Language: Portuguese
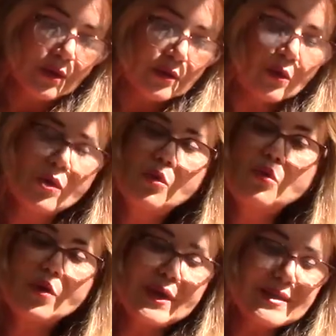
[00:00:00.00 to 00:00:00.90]
Então é o
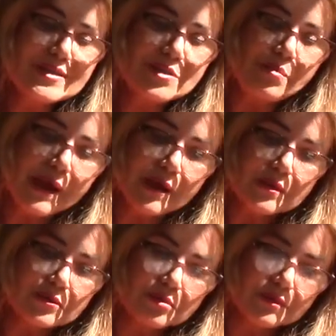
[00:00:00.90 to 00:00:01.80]

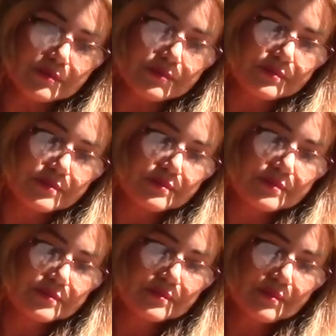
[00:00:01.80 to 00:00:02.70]
conhecimento.
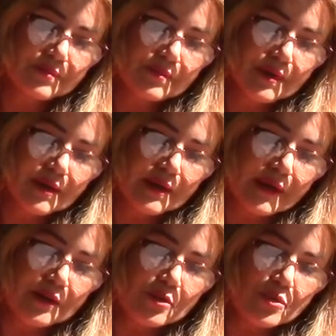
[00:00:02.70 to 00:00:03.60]

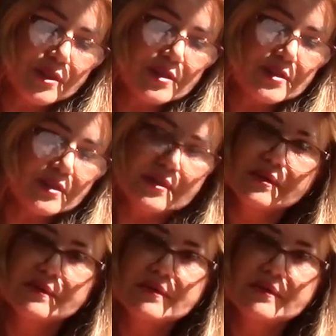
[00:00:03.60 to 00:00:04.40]
Ele conhecia.